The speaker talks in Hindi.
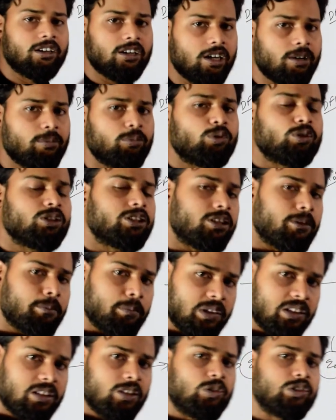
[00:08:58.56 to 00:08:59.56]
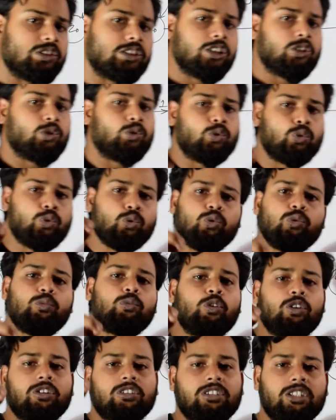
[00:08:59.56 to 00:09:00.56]
आपको इतना पता होना चाहिए टू
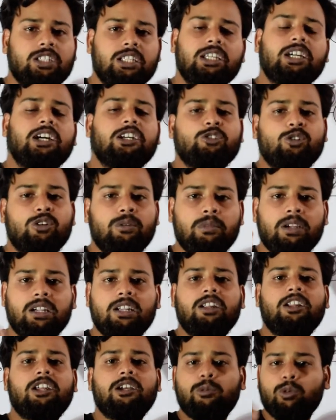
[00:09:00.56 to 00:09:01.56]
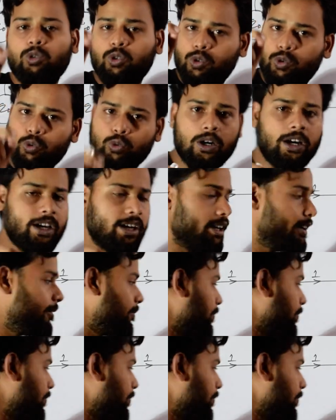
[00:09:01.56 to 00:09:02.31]
मोड थ्री का जो रिमाइंडर है वो टू आएगा